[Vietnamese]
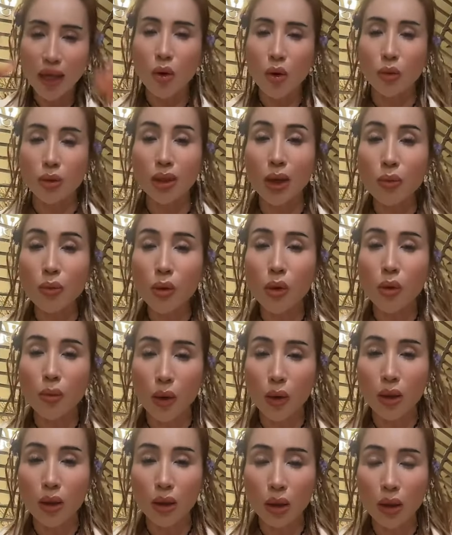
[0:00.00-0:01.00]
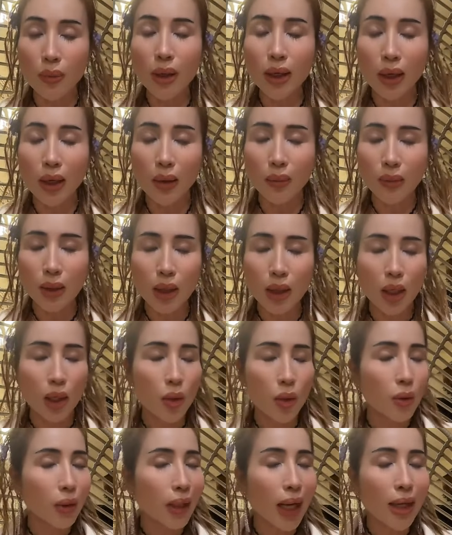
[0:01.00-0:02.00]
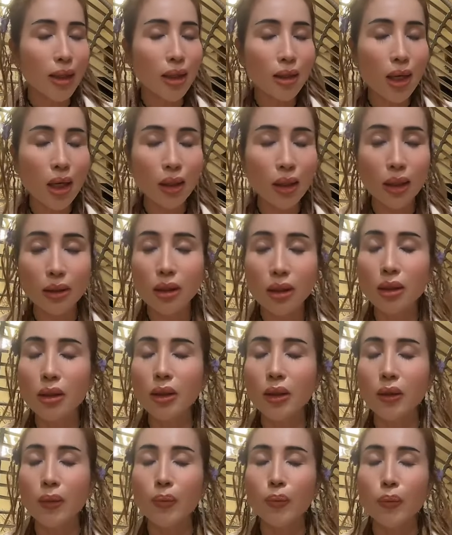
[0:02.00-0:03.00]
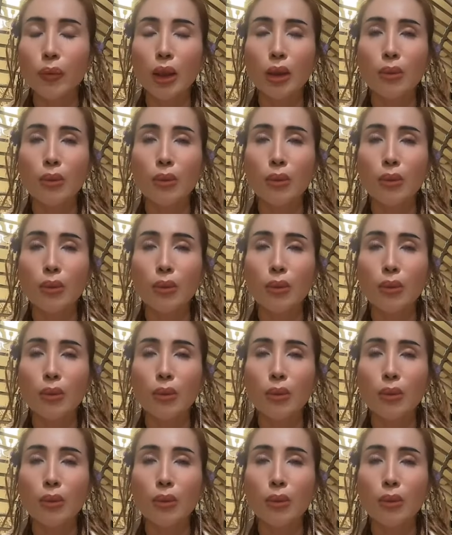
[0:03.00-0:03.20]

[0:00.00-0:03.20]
nhảy còn sắc luôn mọi người có biết không con cá nó rất là tươi